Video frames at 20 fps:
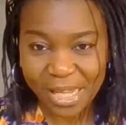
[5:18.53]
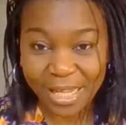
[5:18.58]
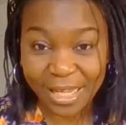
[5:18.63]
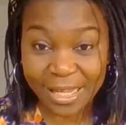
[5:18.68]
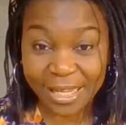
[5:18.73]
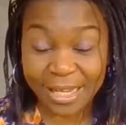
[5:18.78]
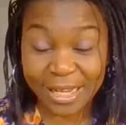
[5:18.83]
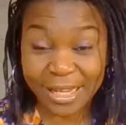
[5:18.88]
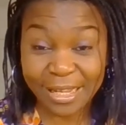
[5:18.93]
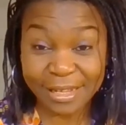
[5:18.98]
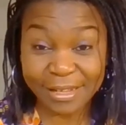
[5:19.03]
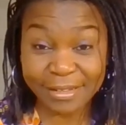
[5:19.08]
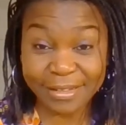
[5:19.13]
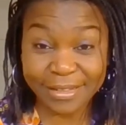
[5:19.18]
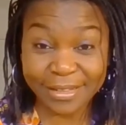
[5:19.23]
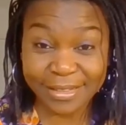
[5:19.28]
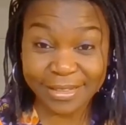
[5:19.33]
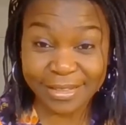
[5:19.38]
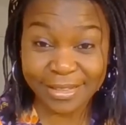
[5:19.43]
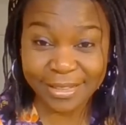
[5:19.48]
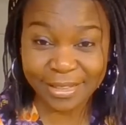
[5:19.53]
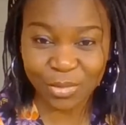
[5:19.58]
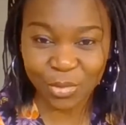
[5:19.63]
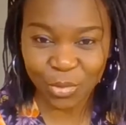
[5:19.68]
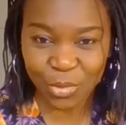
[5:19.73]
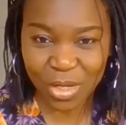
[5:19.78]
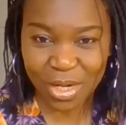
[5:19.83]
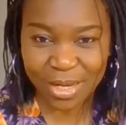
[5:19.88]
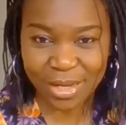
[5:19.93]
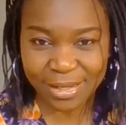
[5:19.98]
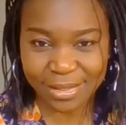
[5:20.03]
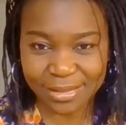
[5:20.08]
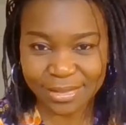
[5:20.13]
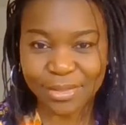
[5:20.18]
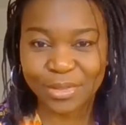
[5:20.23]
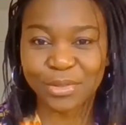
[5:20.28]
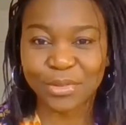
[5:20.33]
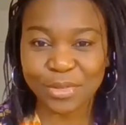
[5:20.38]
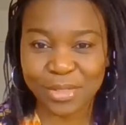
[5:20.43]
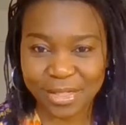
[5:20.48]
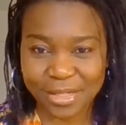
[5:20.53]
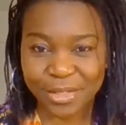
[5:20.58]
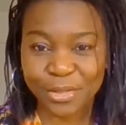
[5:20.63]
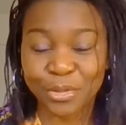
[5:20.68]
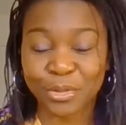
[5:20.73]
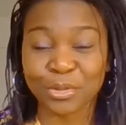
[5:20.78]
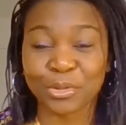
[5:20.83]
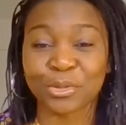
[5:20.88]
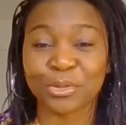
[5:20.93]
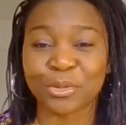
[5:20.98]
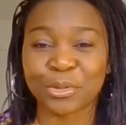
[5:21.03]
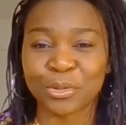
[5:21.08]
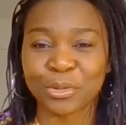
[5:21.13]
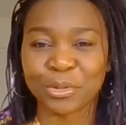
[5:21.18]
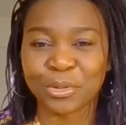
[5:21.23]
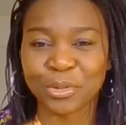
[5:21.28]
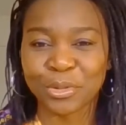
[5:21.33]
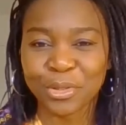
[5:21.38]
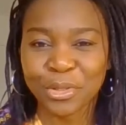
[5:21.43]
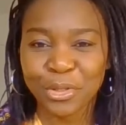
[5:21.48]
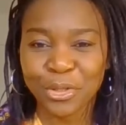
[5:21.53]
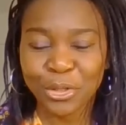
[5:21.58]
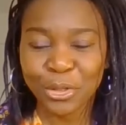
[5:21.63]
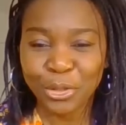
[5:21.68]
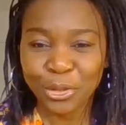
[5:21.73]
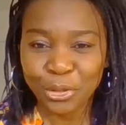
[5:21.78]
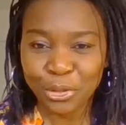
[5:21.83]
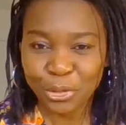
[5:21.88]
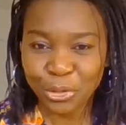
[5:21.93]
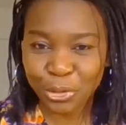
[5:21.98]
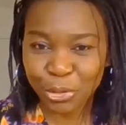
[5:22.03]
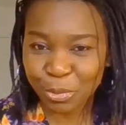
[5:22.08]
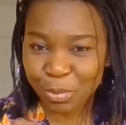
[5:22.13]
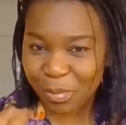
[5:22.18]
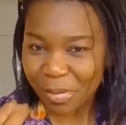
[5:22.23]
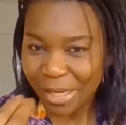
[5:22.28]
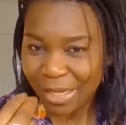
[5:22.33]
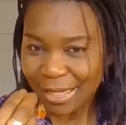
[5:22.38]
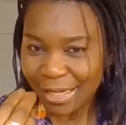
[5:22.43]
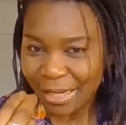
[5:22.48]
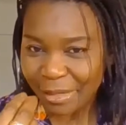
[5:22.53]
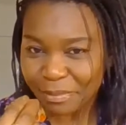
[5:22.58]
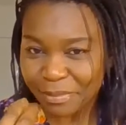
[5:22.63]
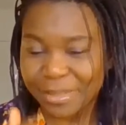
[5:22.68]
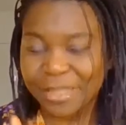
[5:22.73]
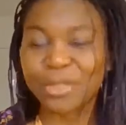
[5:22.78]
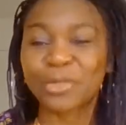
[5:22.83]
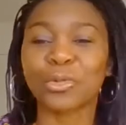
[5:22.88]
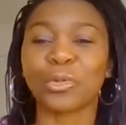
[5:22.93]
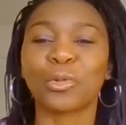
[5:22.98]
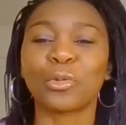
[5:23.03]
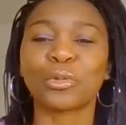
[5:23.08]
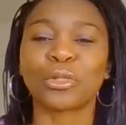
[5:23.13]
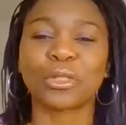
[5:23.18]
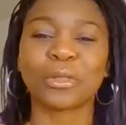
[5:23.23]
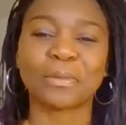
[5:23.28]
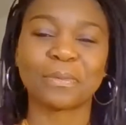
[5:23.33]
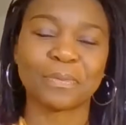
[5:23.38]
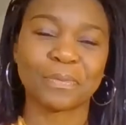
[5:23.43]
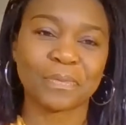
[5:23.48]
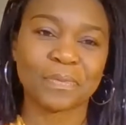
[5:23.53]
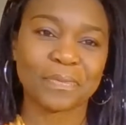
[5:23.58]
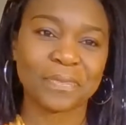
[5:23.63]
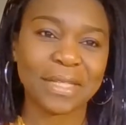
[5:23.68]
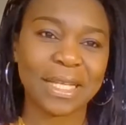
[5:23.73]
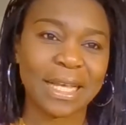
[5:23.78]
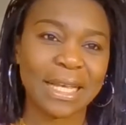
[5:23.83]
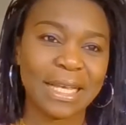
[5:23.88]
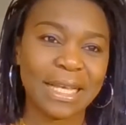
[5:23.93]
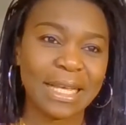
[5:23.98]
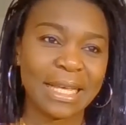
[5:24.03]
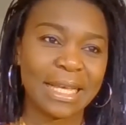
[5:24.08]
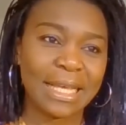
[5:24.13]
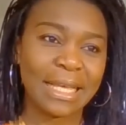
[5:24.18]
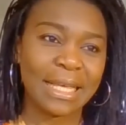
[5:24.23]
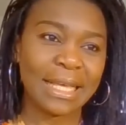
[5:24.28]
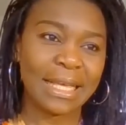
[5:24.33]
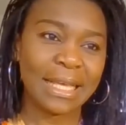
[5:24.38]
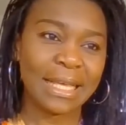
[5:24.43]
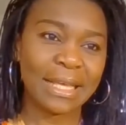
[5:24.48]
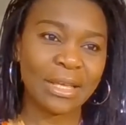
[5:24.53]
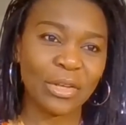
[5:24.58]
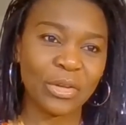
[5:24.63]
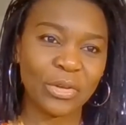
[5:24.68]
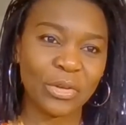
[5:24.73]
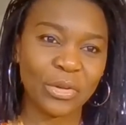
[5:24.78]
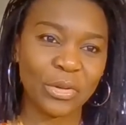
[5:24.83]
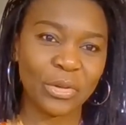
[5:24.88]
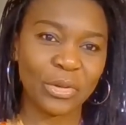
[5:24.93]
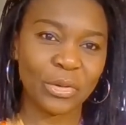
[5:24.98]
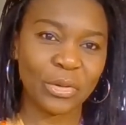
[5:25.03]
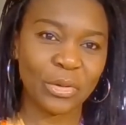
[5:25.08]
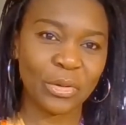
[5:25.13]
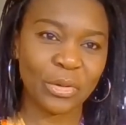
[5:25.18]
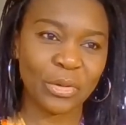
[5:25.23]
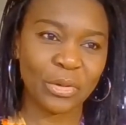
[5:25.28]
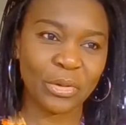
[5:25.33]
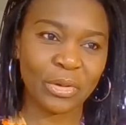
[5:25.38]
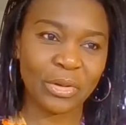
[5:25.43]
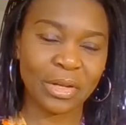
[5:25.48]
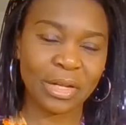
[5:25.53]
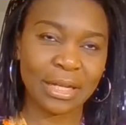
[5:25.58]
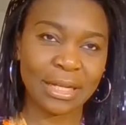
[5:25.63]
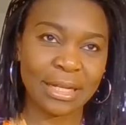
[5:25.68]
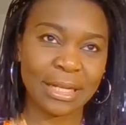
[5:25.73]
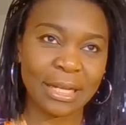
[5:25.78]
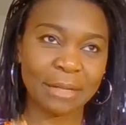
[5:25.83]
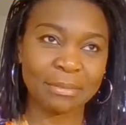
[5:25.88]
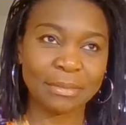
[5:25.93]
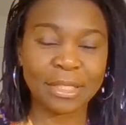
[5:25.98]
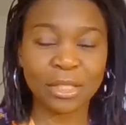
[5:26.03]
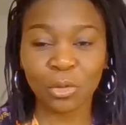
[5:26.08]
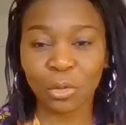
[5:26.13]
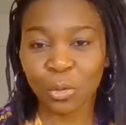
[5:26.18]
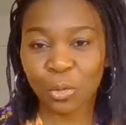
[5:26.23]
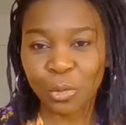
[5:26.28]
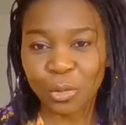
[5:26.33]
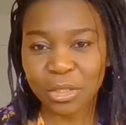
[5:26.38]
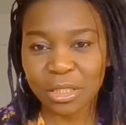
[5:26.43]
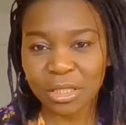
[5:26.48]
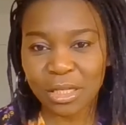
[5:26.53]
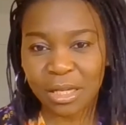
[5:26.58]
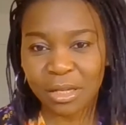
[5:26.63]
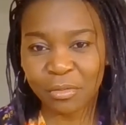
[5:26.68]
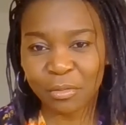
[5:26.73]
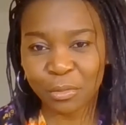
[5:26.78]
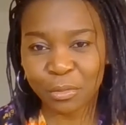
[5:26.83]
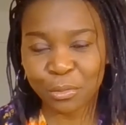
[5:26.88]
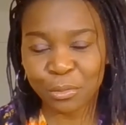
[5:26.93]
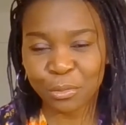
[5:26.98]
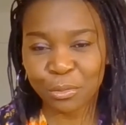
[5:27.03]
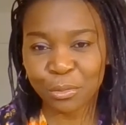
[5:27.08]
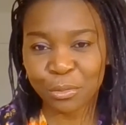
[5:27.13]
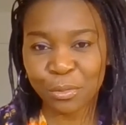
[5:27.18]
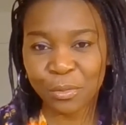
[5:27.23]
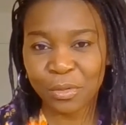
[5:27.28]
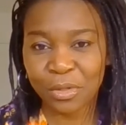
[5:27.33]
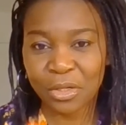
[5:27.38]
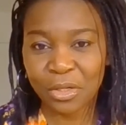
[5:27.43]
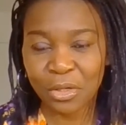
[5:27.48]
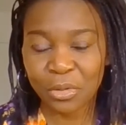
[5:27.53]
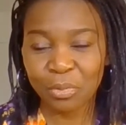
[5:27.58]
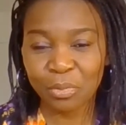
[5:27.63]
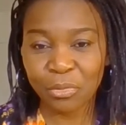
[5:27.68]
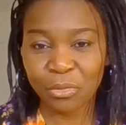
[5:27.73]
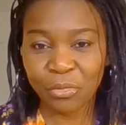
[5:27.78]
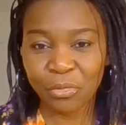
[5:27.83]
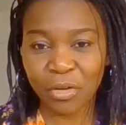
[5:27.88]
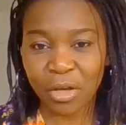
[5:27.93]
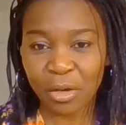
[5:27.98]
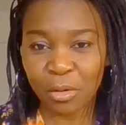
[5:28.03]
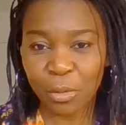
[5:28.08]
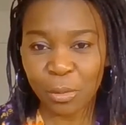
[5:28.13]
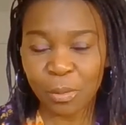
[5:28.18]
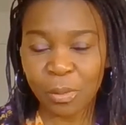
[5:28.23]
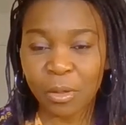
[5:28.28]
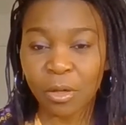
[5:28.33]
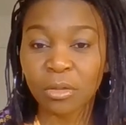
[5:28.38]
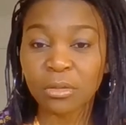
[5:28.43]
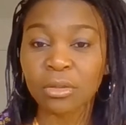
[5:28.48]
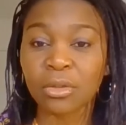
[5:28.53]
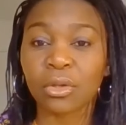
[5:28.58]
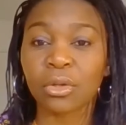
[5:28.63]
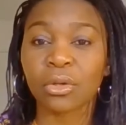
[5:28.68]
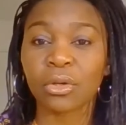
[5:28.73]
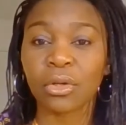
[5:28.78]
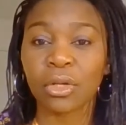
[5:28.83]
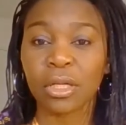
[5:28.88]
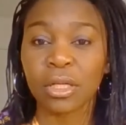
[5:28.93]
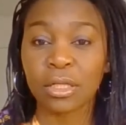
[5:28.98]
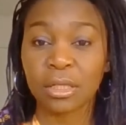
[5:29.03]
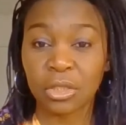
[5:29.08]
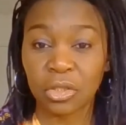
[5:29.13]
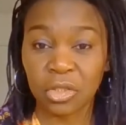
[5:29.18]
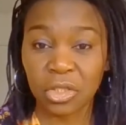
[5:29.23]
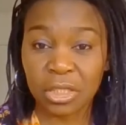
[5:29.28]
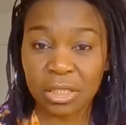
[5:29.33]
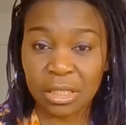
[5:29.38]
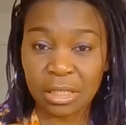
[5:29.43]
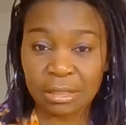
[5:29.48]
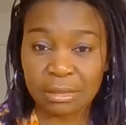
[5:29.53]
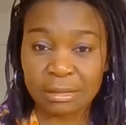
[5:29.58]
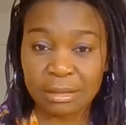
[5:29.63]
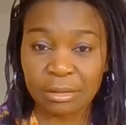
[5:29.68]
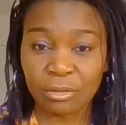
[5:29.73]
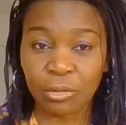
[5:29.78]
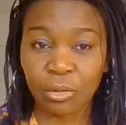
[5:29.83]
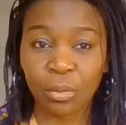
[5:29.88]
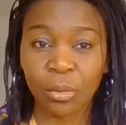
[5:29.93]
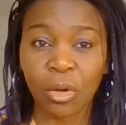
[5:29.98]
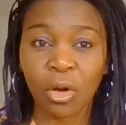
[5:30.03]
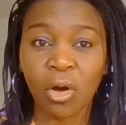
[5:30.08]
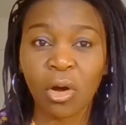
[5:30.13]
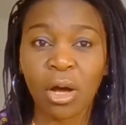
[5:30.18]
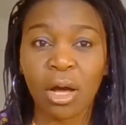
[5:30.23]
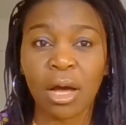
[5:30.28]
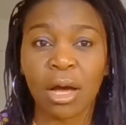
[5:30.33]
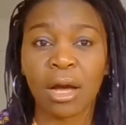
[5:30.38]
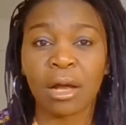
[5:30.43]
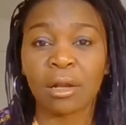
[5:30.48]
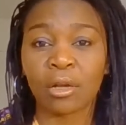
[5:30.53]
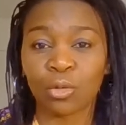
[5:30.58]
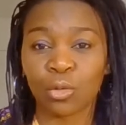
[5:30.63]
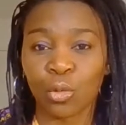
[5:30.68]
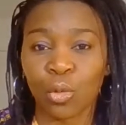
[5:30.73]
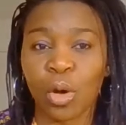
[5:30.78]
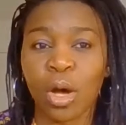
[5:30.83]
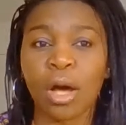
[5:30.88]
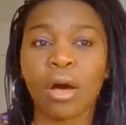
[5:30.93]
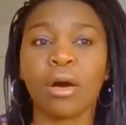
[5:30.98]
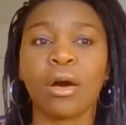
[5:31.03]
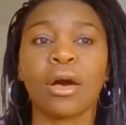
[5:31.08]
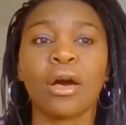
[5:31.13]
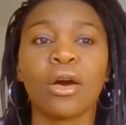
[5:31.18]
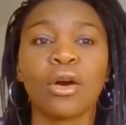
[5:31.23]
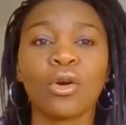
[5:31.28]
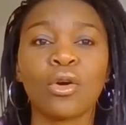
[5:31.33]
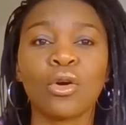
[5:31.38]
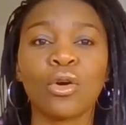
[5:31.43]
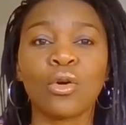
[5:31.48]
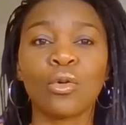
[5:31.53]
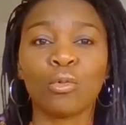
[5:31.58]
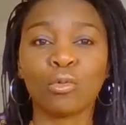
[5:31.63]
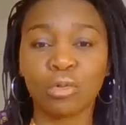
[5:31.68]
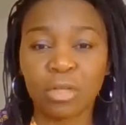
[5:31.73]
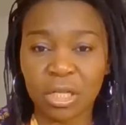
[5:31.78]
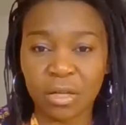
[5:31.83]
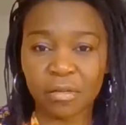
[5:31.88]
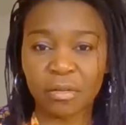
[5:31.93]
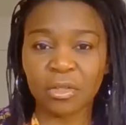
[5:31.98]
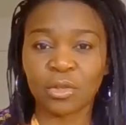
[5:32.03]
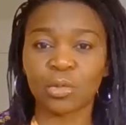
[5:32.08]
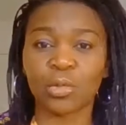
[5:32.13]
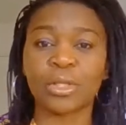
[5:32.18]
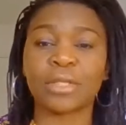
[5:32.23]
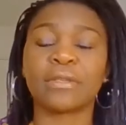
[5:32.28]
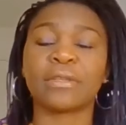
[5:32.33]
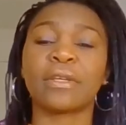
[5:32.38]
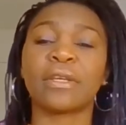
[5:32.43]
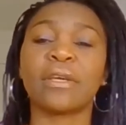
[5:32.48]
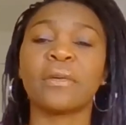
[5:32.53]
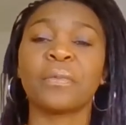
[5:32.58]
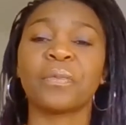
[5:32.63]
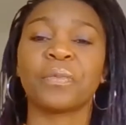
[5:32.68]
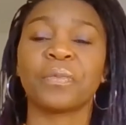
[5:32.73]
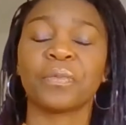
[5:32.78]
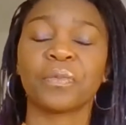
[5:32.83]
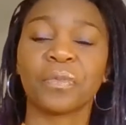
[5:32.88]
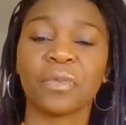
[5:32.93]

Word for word: Et là, voilà, il fallait que je, je prenne la petite rouge. Et la petite rouge est venue me faire comprendre que j'étais exactement à l'endroit où j'avais souhaité